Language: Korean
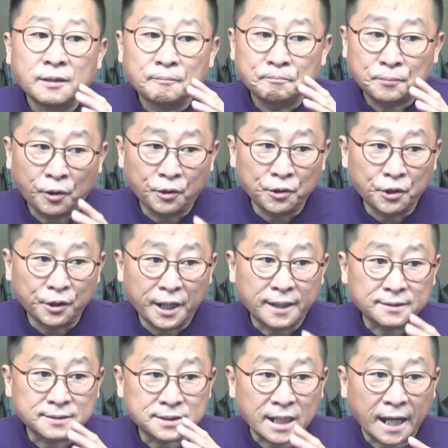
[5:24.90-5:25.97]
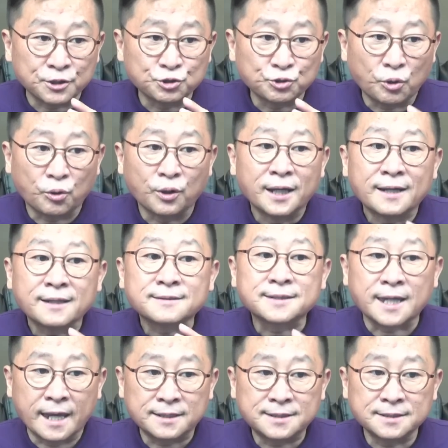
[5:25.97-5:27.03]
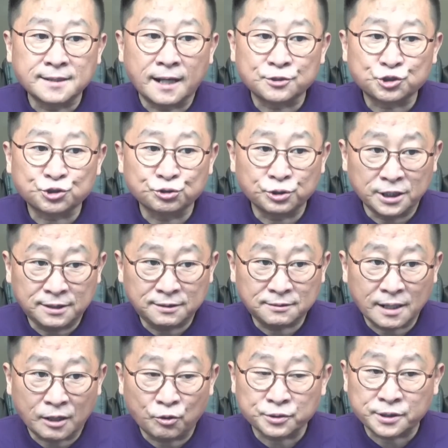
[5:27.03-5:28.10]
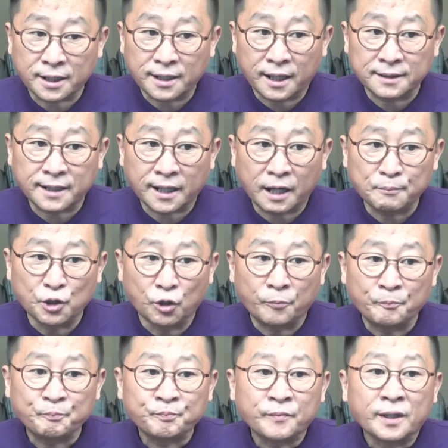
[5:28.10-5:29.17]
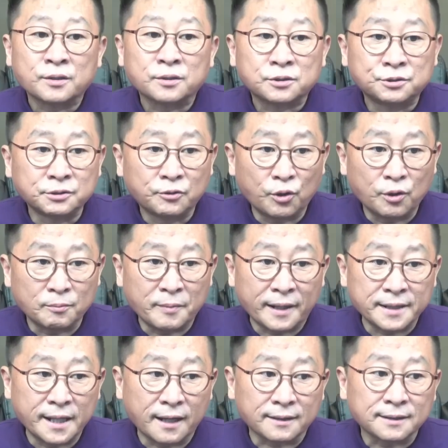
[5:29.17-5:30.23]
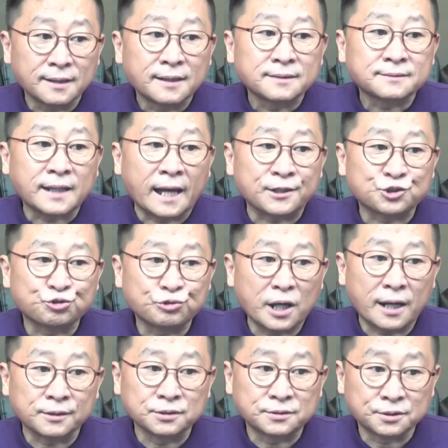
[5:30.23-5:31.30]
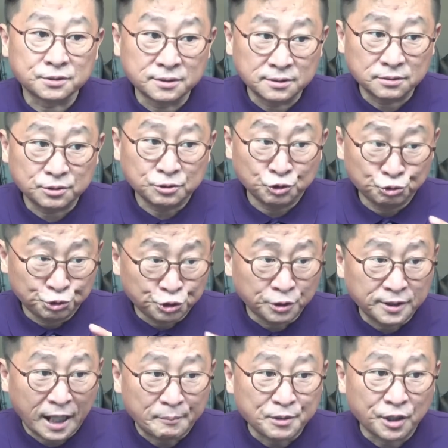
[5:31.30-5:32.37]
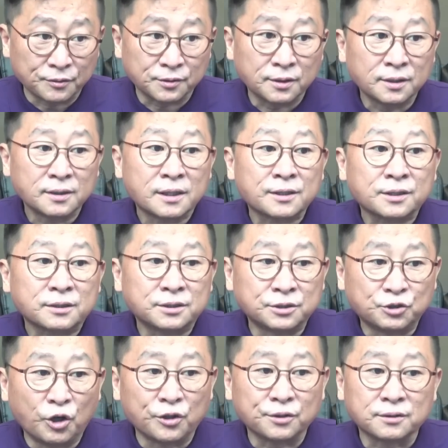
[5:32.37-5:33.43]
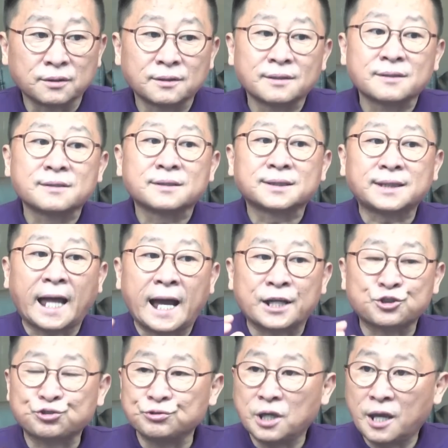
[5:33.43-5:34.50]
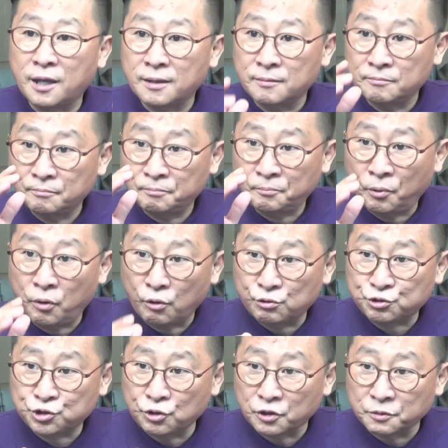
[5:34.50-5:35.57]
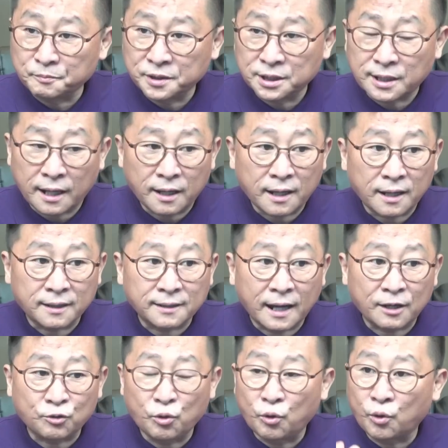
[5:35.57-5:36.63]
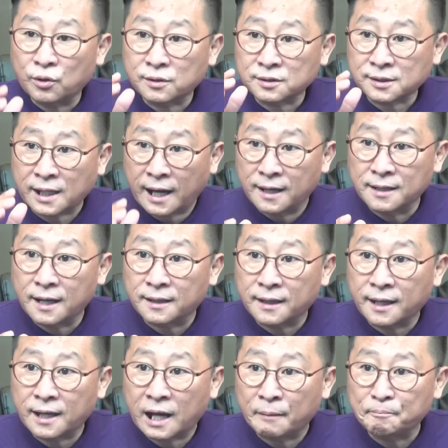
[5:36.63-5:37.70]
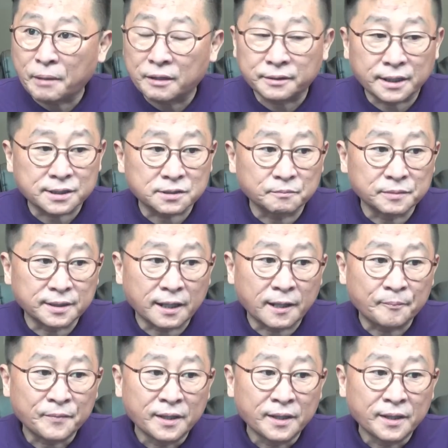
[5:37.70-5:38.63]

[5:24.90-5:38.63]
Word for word: 표현의 자유로 개진할 수 있다고 생각한다라며 그걸 만약 다수가 누른, 누른다면 그건 다수의 폭정입니다 라고 강하게 압박을 했습니다